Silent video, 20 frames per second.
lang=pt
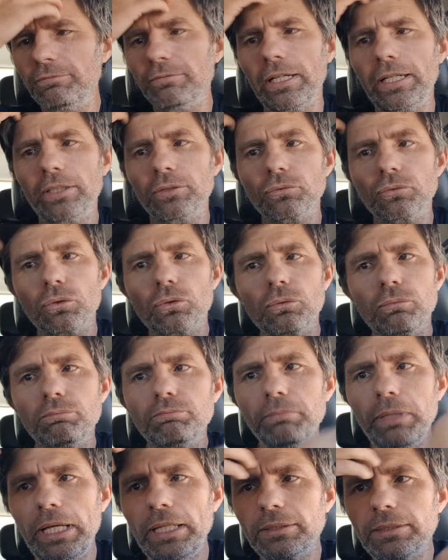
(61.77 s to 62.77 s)
velho. Eu tô com
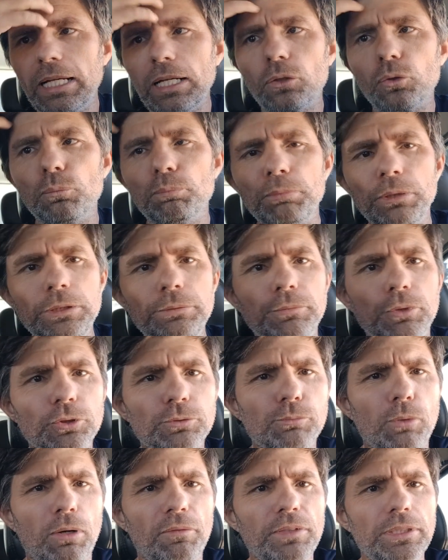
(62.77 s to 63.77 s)
medo da cupim meus
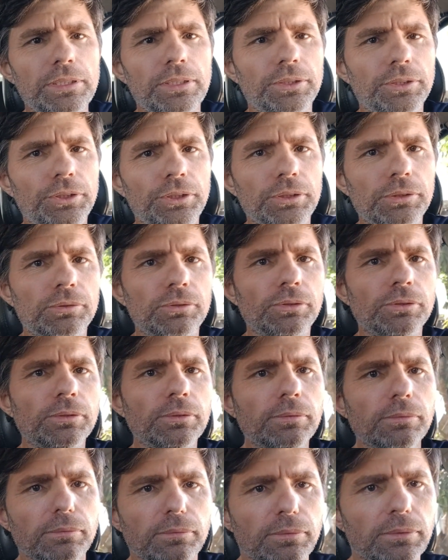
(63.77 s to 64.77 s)
móveis antigos.
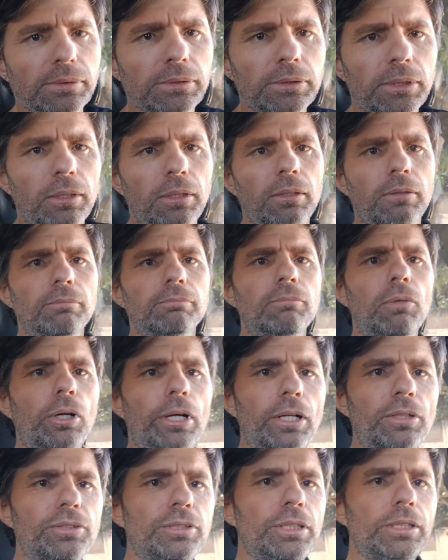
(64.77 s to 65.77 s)
Bom,
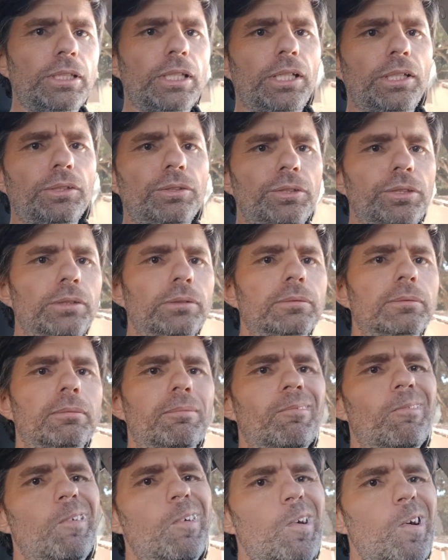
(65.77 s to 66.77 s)
é o seguinte.
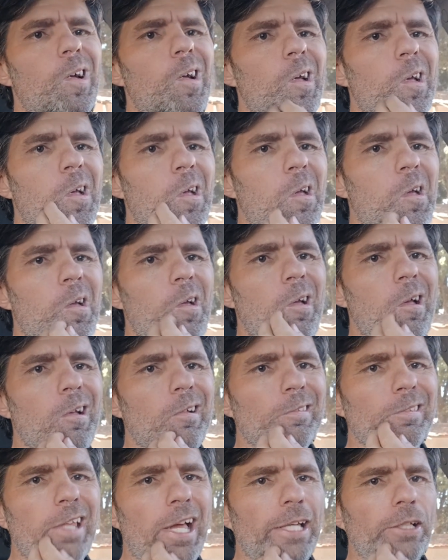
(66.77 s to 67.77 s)

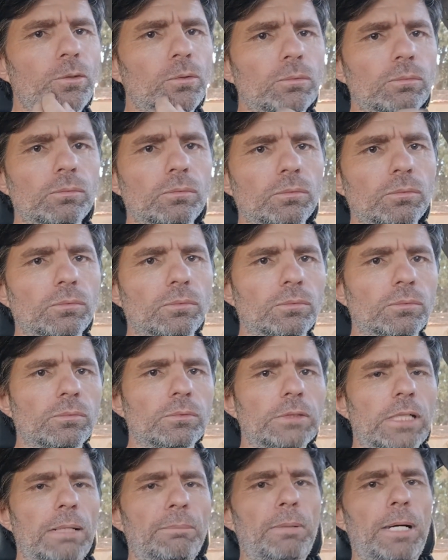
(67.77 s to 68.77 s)
Tem um, um
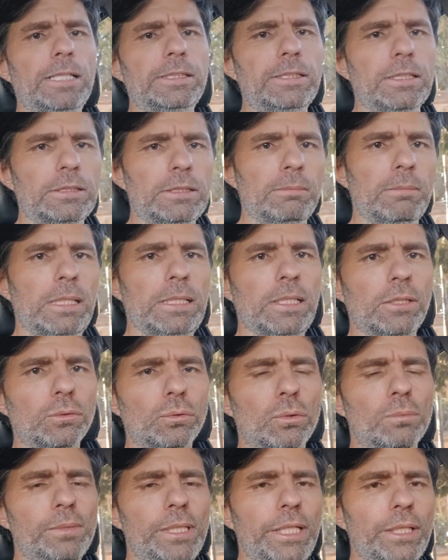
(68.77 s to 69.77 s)
rapaz que tá trabalhando
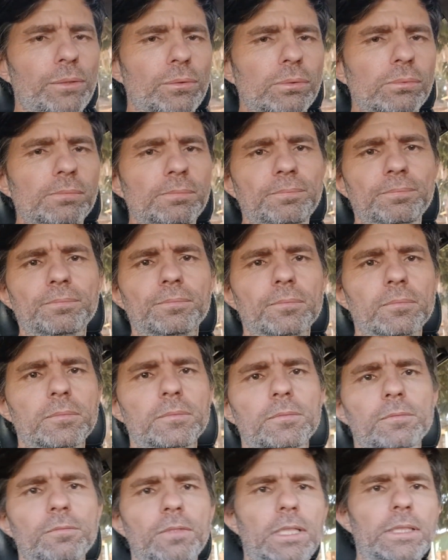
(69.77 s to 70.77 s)
comigo,
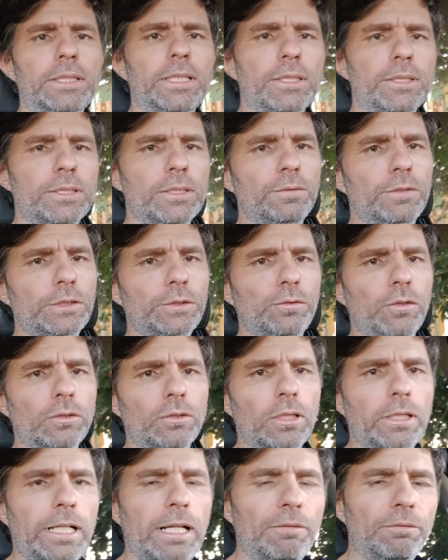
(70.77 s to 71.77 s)
fazendo serviço de
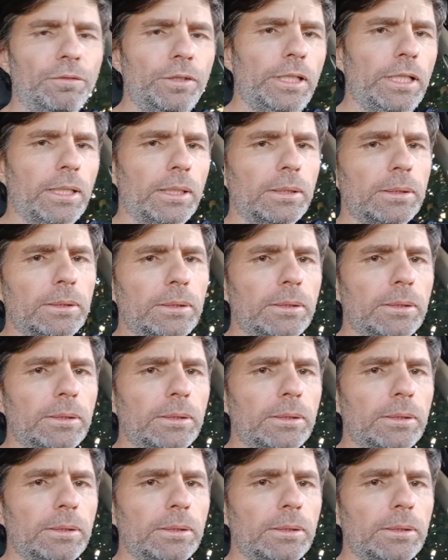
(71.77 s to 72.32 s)
fotografia,